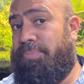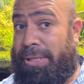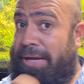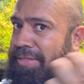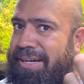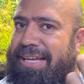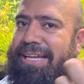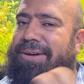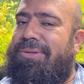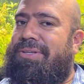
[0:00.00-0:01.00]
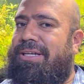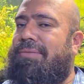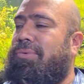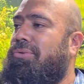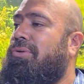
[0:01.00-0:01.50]
puede ser que haya otra en
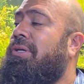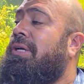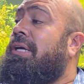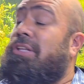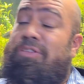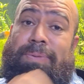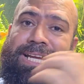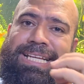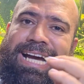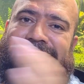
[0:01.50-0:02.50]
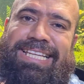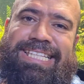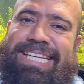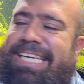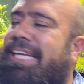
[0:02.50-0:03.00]
el mundo. Entonces, para, antes de
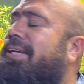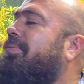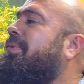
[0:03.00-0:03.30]
seguir,